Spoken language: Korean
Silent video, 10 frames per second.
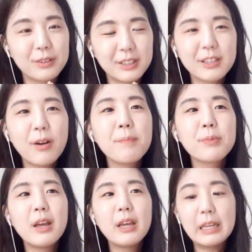그래서
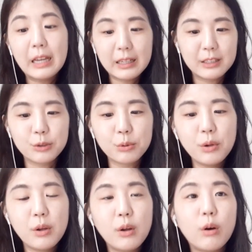
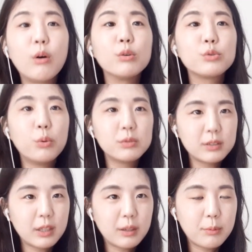인칸에서도 어, 좋은
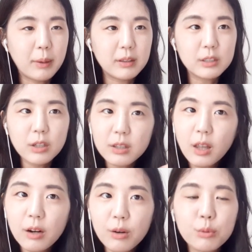선생님을 만나서
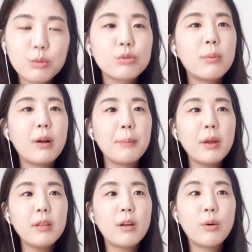1대1로 또 수업을
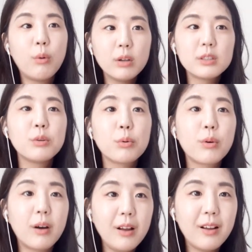하면 훨씬 더
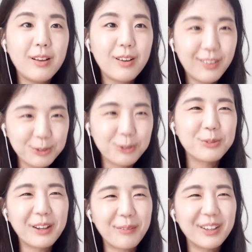효과가 좋을
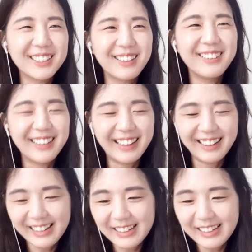수밖에 없겠죠. 네.